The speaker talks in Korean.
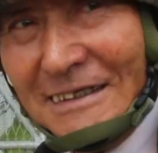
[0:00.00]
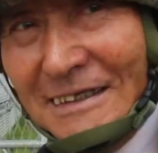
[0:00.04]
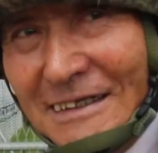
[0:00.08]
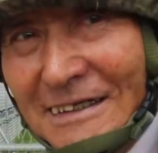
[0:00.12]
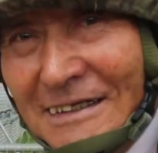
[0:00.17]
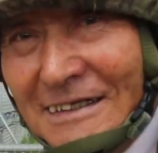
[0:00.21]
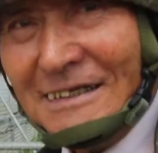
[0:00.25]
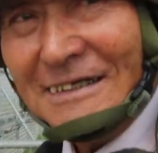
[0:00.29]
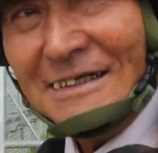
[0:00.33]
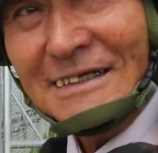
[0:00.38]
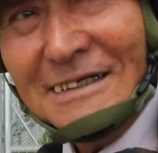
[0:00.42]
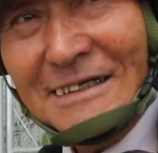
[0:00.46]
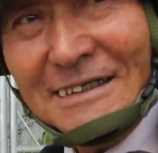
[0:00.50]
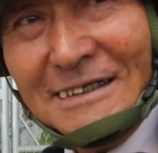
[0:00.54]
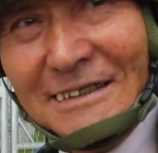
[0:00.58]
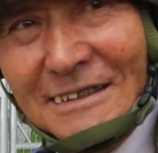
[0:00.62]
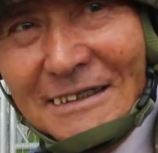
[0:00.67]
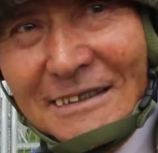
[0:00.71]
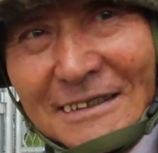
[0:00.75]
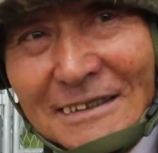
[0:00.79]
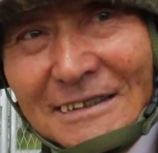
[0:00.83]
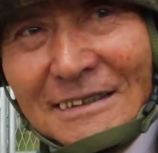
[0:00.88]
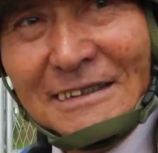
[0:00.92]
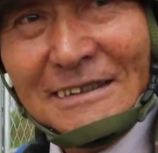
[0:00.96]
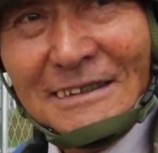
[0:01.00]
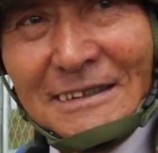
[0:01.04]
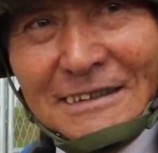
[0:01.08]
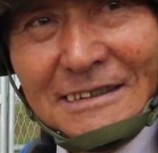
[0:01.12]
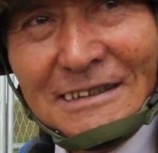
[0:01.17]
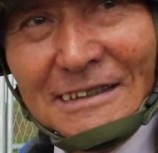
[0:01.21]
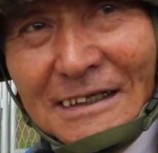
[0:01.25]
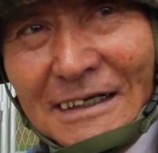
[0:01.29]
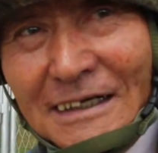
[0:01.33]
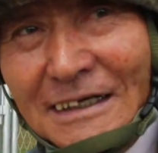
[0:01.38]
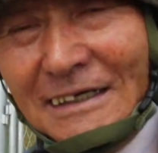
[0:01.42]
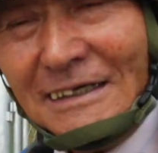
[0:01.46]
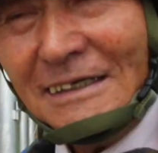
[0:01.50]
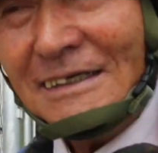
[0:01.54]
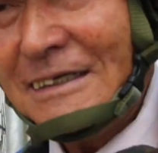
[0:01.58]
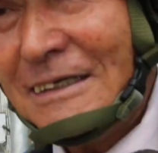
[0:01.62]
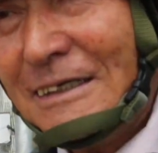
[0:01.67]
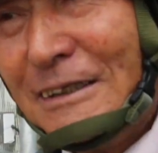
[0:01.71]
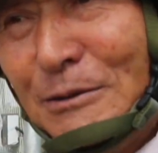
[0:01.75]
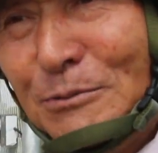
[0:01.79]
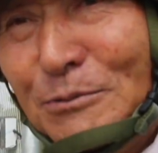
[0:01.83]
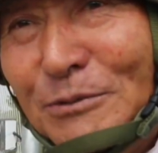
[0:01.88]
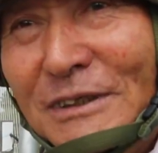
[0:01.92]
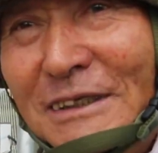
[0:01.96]
네. 기분은 어떠세요? 네?
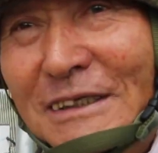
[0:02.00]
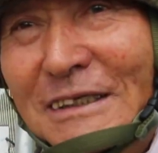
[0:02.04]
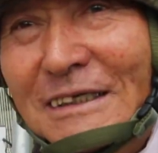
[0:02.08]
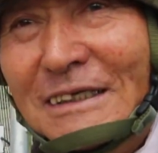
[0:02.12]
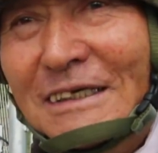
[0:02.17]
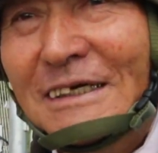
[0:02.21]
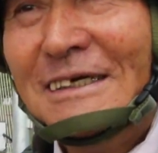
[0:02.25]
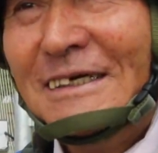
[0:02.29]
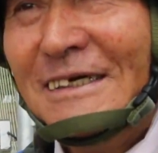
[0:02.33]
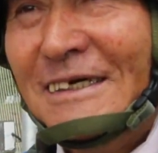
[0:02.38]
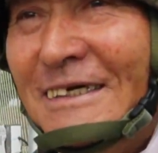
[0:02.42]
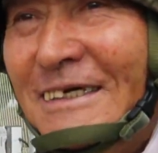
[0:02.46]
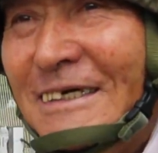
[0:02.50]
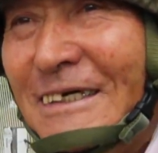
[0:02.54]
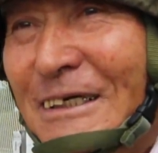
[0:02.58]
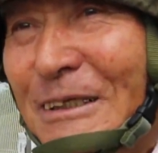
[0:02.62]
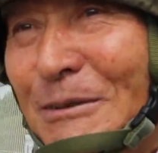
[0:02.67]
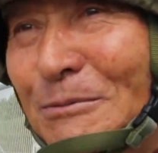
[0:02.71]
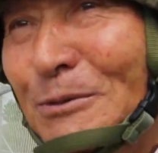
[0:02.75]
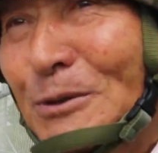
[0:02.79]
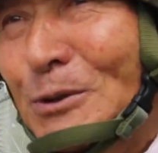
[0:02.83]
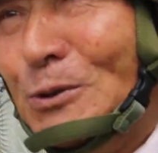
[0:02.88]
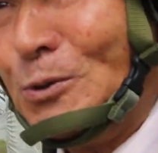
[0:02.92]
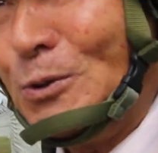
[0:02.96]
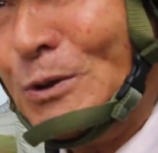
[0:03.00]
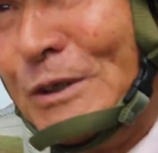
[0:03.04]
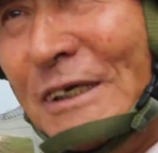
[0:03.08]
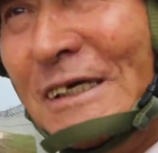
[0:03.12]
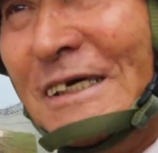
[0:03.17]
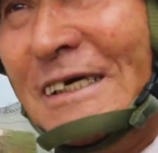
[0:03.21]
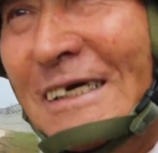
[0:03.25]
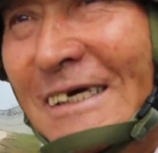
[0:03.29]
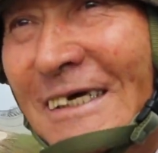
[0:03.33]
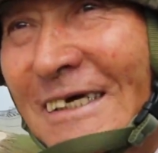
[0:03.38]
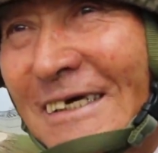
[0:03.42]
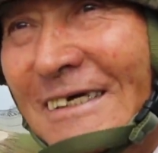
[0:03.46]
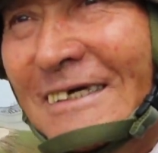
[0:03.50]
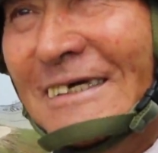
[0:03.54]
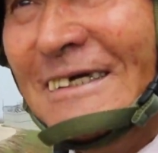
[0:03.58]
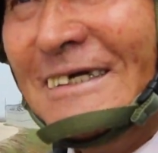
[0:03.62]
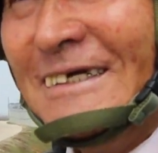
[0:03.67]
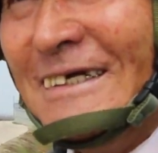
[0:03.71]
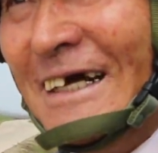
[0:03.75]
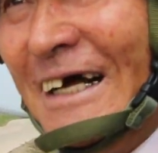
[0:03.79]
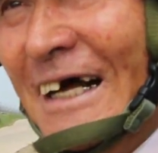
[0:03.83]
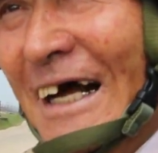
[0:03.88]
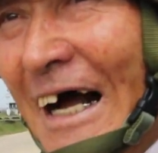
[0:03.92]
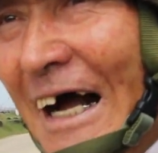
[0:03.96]
기분이 기분 좋지.
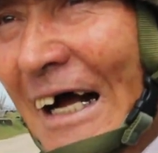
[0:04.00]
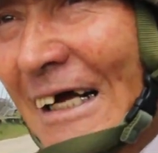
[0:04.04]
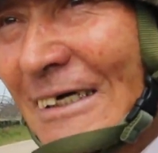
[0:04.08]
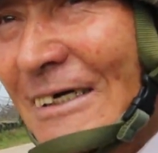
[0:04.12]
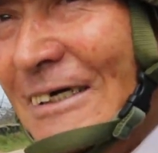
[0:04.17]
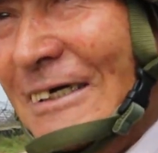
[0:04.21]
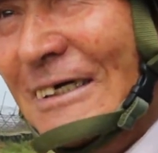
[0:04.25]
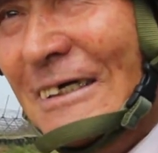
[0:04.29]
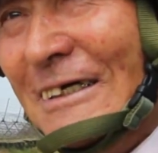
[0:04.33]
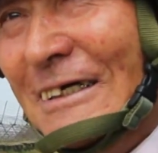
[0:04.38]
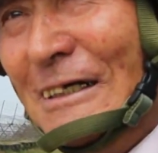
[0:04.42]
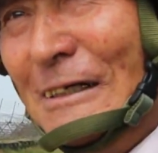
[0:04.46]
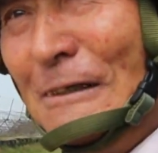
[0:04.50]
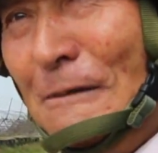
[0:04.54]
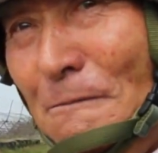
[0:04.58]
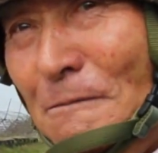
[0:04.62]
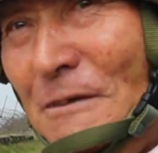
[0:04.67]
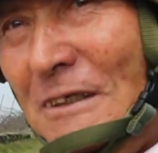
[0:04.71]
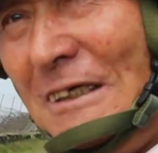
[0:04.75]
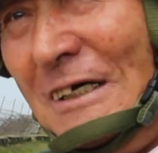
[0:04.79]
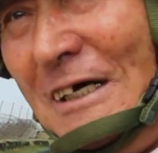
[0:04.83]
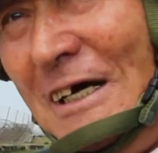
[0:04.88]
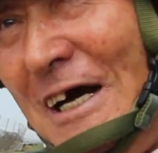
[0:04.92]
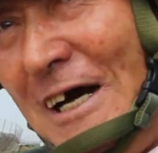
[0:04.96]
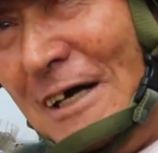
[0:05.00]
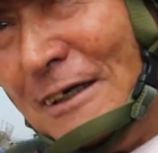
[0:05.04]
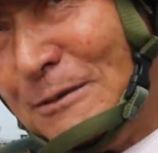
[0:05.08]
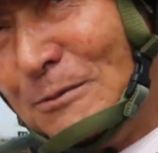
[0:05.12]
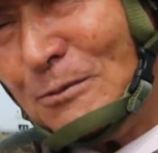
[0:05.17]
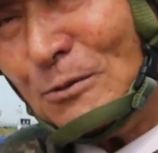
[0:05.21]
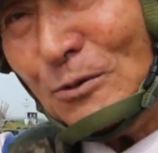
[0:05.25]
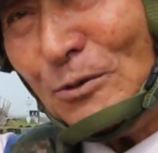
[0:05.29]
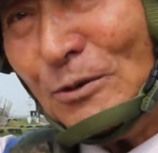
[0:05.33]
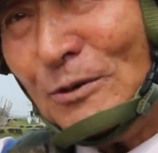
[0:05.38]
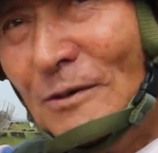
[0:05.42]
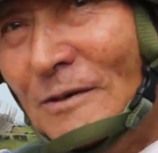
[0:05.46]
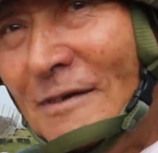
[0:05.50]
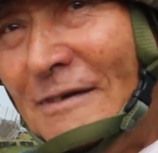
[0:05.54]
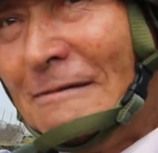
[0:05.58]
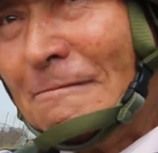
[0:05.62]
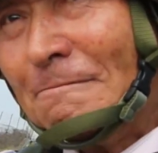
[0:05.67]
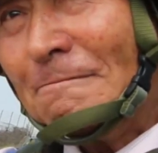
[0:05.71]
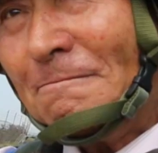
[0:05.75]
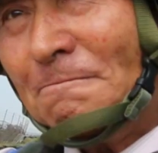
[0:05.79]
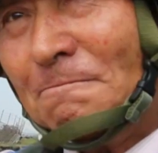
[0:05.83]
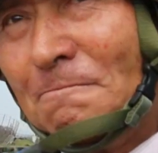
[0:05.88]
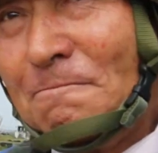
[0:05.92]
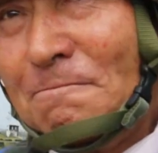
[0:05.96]
음. 아 여기를 자기도
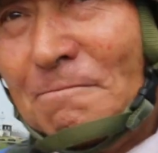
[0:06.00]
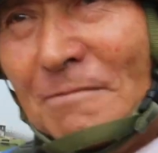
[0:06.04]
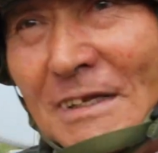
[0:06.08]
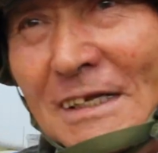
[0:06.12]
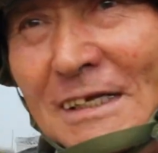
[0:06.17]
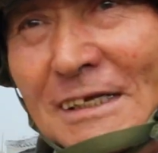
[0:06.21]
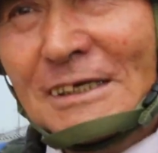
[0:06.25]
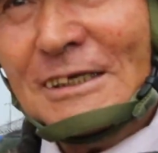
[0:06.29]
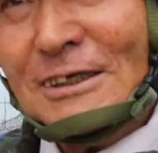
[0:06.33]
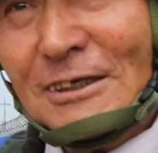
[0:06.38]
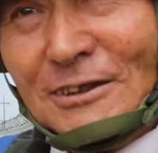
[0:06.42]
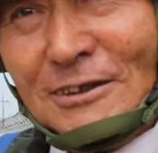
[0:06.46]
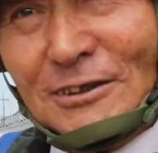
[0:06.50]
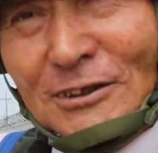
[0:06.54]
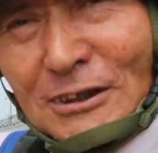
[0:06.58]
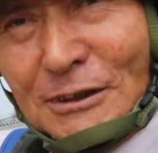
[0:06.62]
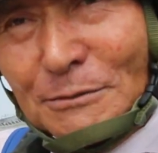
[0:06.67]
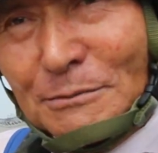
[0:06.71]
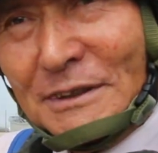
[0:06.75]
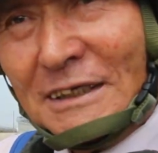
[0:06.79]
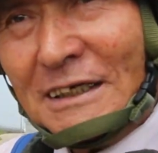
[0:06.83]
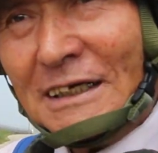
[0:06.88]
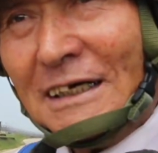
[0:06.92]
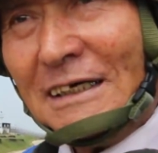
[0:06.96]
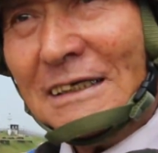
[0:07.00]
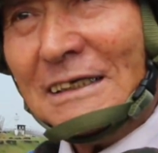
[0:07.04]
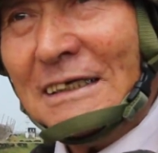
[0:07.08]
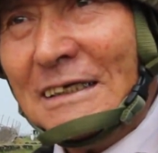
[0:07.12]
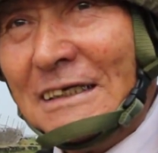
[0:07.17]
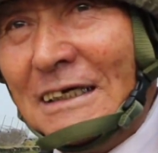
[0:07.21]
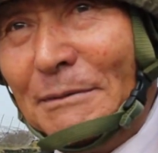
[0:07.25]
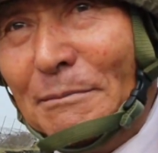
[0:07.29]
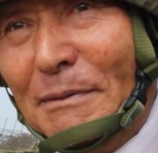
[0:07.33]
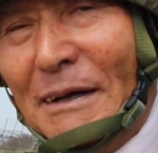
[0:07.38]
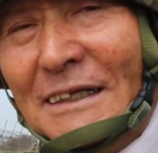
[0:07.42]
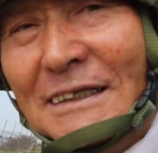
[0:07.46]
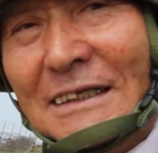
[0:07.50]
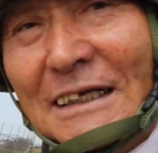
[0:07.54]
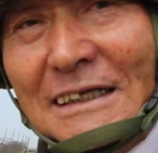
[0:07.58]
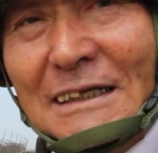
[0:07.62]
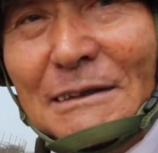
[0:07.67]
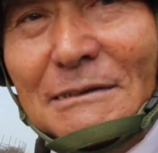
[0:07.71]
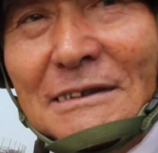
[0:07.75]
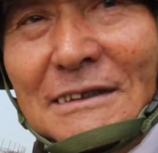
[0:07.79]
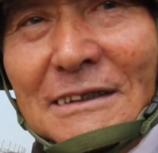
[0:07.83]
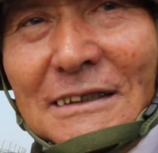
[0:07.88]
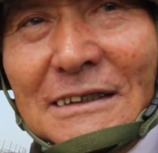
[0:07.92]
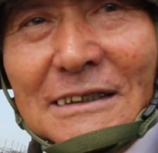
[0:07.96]
이거 끝머리까지
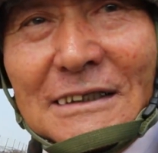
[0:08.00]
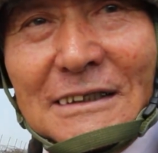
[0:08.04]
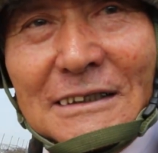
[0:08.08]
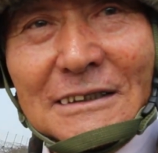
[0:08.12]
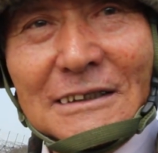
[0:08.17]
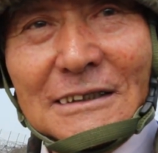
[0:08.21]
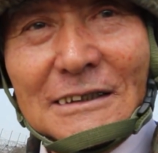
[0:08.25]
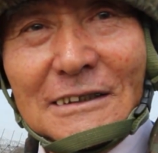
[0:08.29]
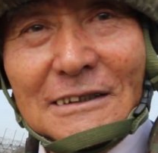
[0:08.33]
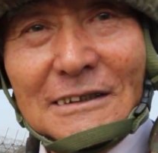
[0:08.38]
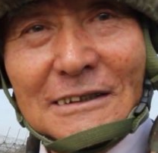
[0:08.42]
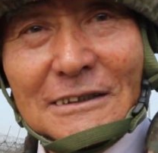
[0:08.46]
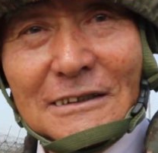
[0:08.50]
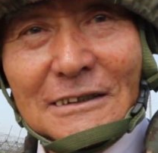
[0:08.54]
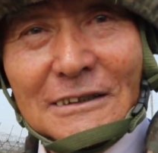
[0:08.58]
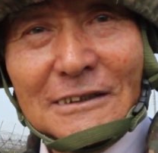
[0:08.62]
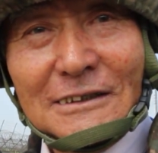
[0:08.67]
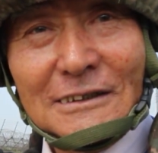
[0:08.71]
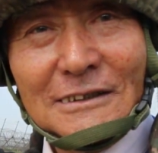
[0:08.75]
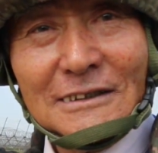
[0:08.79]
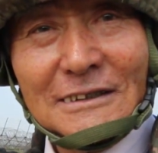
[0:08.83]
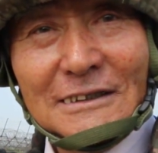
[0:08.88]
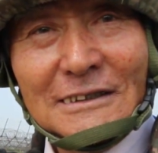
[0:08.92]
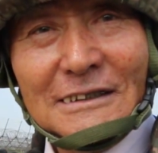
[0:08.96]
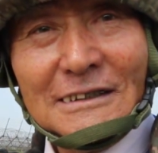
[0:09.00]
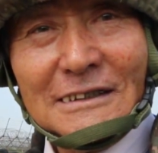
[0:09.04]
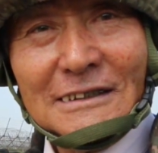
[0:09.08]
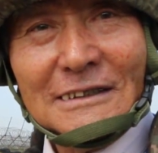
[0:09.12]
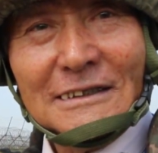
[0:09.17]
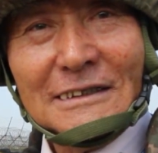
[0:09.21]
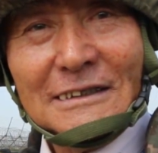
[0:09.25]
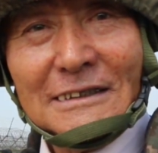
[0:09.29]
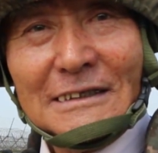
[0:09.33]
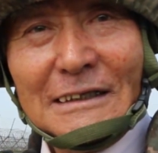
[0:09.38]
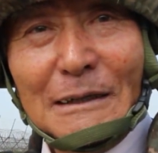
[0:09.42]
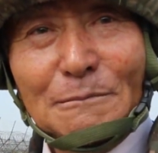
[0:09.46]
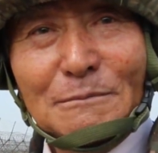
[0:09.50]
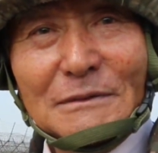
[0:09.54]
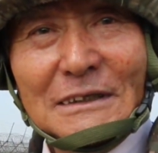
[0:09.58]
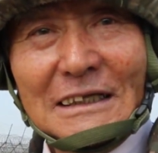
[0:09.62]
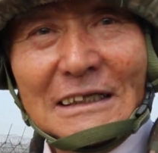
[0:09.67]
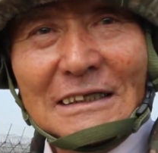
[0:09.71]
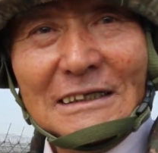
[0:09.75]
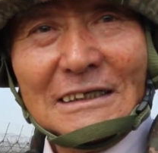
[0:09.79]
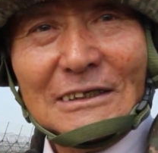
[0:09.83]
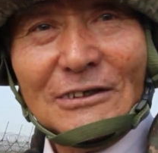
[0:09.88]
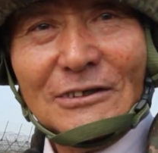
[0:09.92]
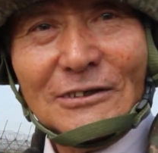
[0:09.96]
파사단 저저
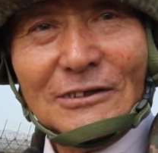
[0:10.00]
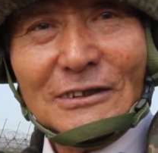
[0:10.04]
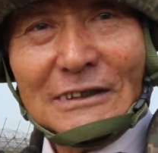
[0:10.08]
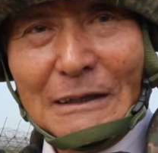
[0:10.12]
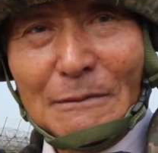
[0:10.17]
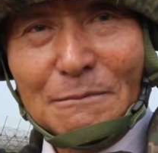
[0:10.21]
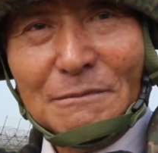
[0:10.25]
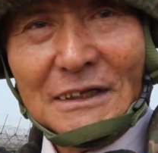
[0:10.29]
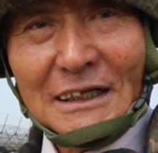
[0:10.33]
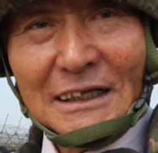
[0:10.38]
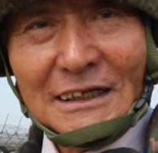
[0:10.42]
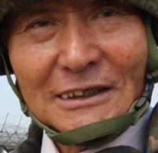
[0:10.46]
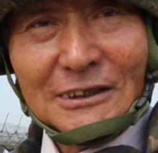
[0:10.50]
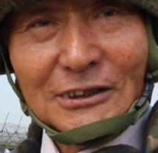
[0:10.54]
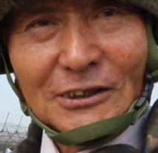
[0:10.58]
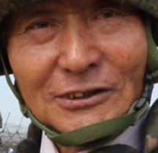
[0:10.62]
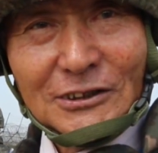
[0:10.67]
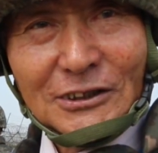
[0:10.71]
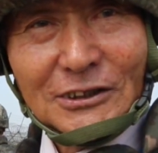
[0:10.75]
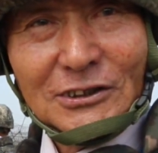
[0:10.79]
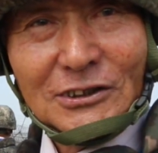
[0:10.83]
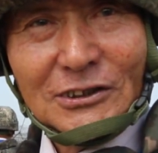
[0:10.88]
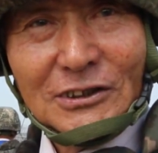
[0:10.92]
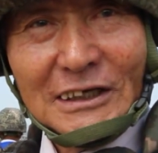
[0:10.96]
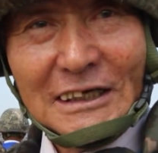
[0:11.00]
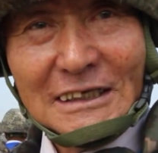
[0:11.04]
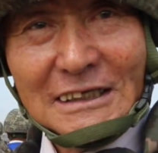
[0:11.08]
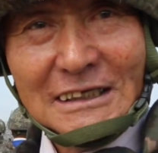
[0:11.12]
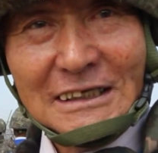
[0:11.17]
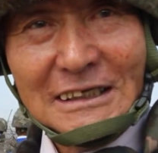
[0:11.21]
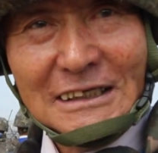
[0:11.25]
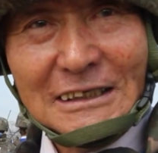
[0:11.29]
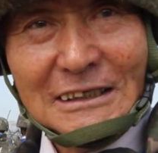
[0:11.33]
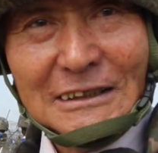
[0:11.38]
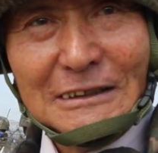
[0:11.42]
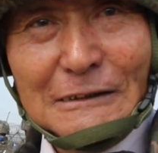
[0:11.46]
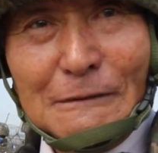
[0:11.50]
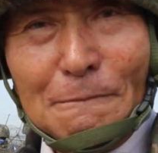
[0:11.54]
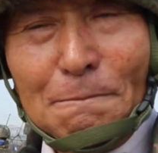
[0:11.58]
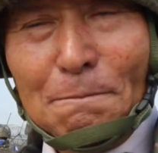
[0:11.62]
삼사분 거기 삼사분 경제선까지